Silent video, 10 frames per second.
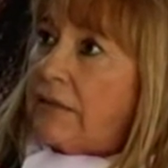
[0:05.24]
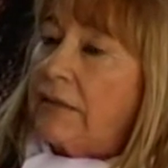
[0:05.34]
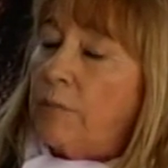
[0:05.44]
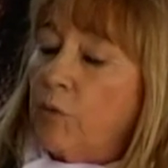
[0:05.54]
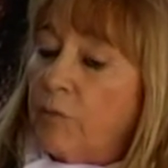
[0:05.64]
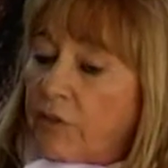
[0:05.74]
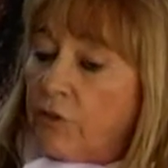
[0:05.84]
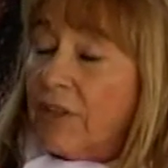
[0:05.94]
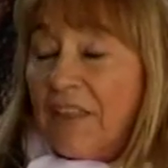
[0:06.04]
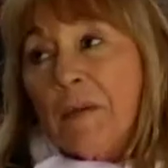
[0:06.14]
ese
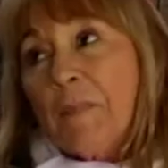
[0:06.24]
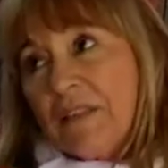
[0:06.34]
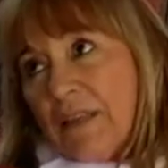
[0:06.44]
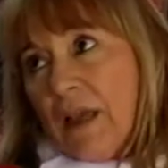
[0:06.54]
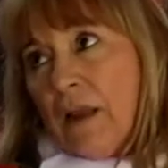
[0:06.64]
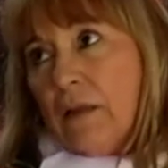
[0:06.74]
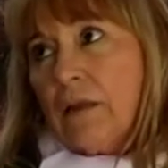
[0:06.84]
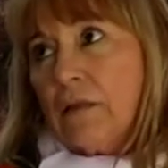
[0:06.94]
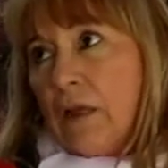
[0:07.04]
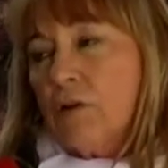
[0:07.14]
momento tan especial,
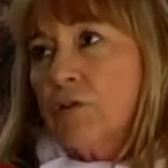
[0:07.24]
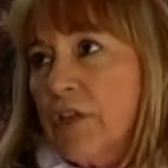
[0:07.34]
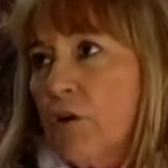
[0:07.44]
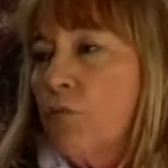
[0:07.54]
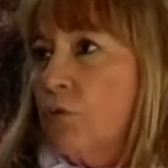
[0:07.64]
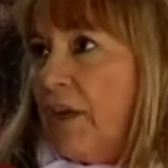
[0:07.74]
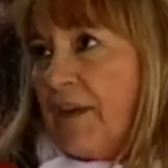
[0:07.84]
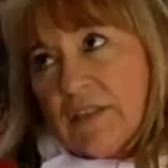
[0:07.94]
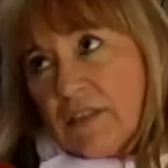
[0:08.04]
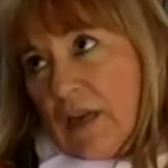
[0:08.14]
estas cosas como
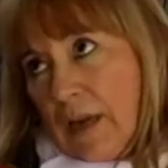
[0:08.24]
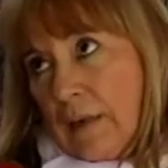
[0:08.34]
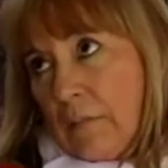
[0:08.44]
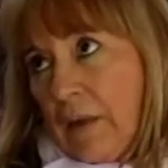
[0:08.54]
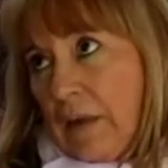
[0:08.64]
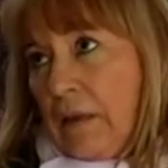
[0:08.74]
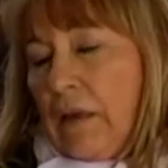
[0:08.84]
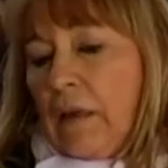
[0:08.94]
una caricia al alma.